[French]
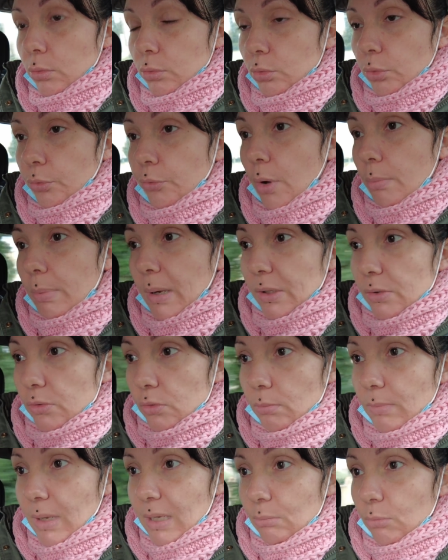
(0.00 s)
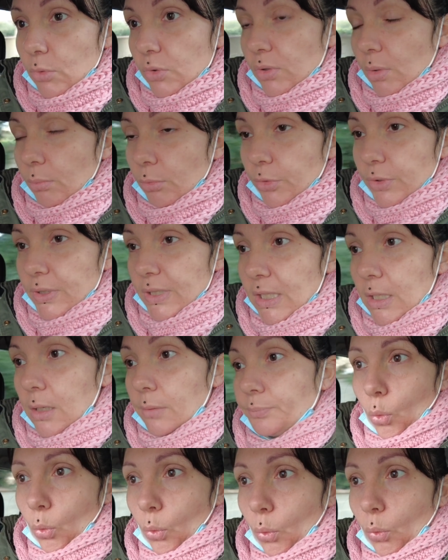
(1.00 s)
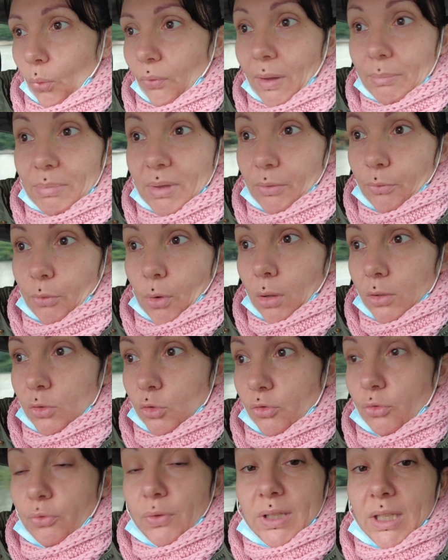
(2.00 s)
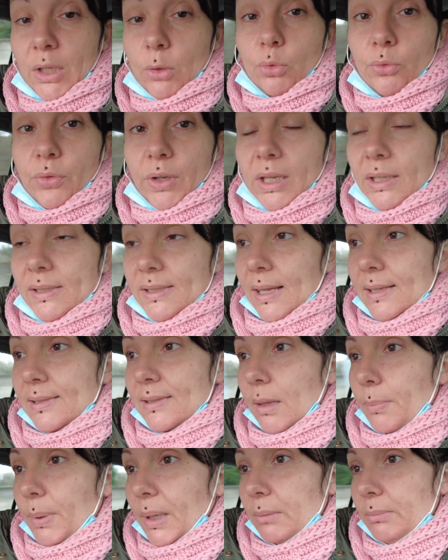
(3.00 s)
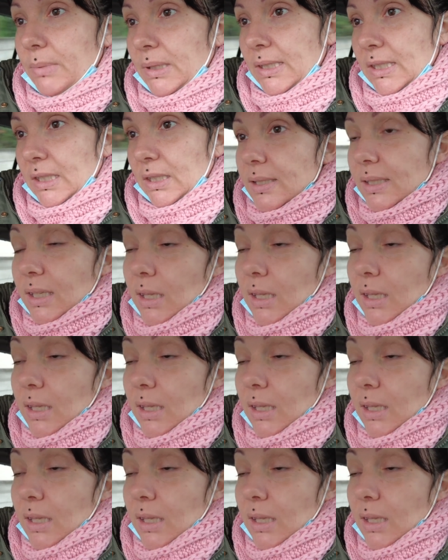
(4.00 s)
deux fois par semaine, me semble-t-il. On va bien voir, je vais découvrir ça cet après-midi.